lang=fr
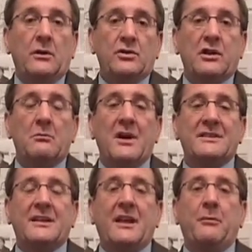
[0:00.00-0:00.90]
Non seulement
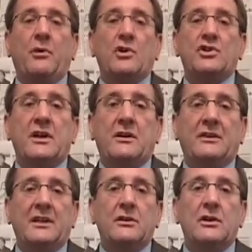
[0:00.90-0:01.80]
c'est un projet
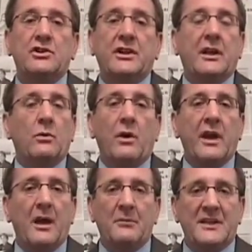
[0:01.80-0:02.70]
technologique
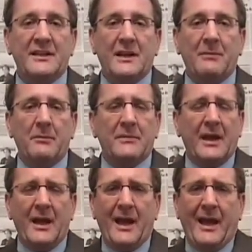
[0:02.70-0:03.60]
incroyable, mais c'est en même
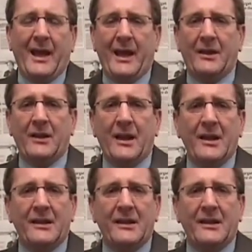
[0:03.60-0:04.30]
temps une